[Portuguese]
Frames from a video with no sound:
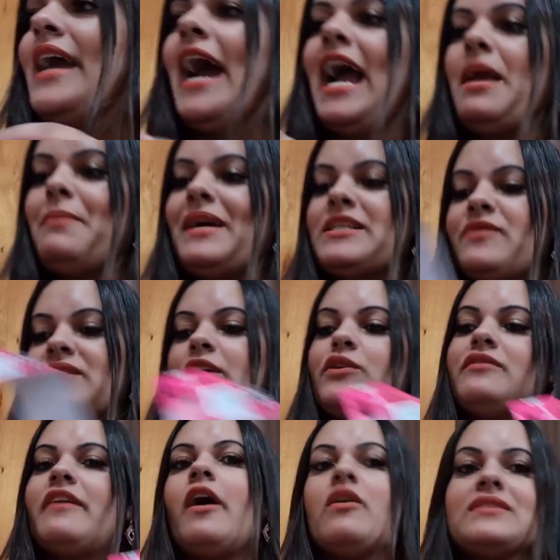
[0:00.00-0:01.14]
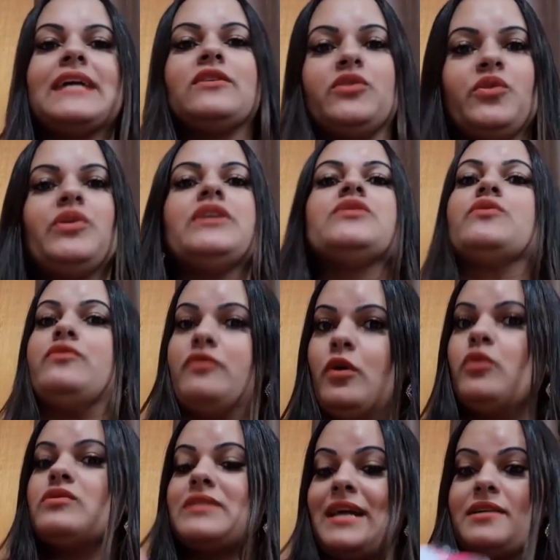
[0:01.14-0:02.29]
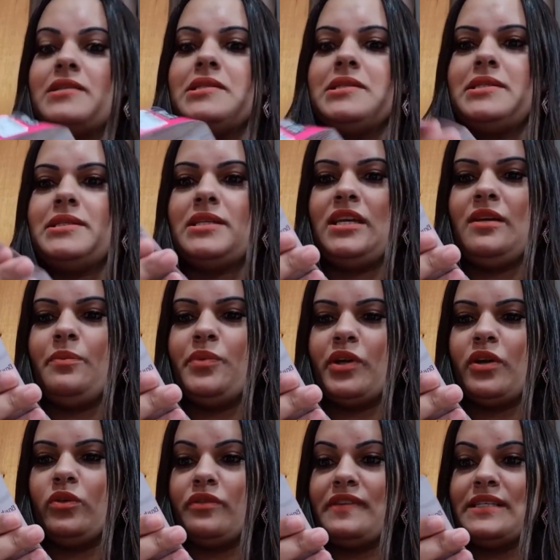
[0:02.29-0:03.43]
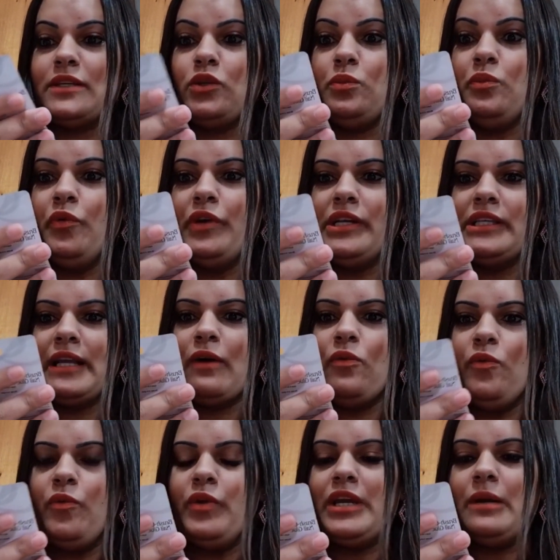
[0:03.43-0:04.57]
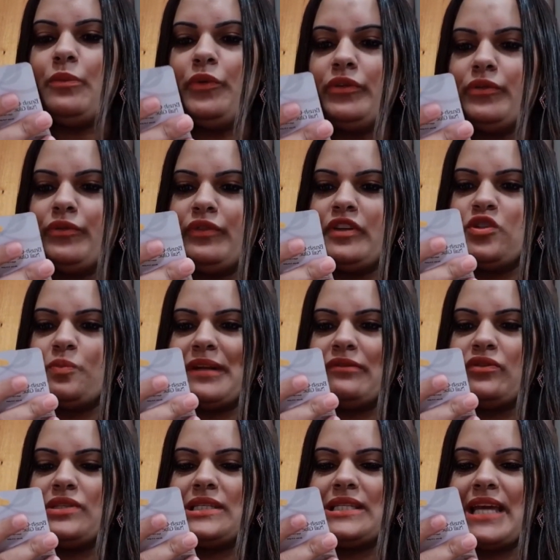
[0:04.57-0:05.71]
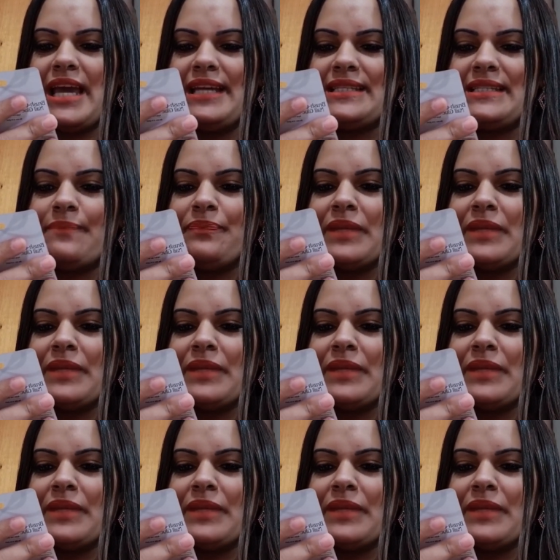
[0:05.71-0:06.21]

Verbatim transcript: Ai, mas você não vai usar tudo isso. Vou usar sim, porque eu tô fazendo muita unha, muito vídeo para vocês.